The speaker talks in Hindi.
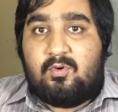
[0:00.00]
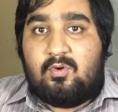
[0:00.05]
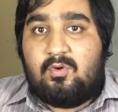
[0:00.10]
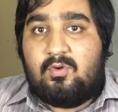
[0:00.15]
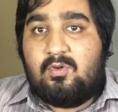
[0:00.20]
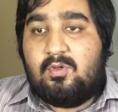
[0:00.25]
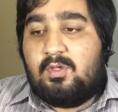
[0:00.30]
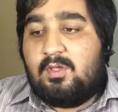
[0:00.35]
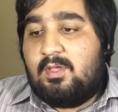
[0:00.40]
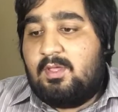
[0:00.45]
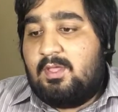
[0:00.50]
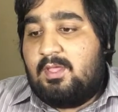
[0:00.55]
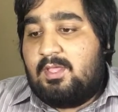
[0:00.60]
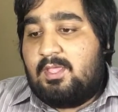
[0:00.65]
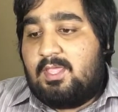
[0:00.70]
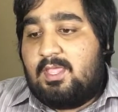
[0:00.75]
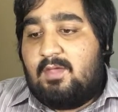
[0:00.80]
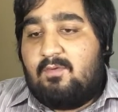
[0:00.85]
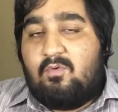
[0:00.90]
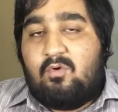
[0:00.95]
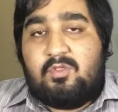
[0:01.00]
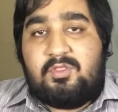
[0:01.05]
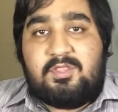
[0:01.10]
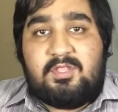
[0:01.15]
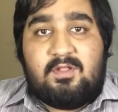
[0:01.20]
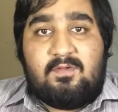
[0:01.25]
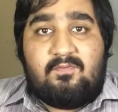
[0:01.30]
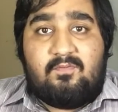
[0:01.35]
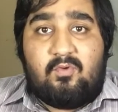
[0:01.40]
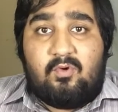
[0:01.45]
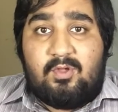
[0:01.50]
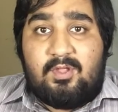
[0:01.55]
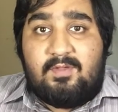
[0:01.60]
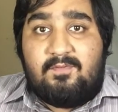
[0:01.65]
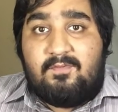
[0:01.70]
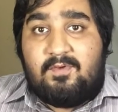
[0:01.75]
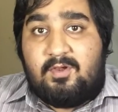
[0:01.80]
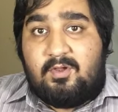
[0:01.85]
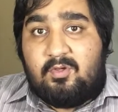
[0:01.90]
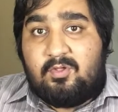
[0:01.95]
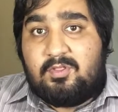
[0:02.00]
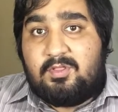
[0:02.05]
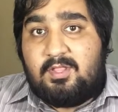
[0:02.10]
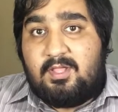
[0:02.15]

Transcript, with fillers: को कि वो सिर्फ वही वीडियोस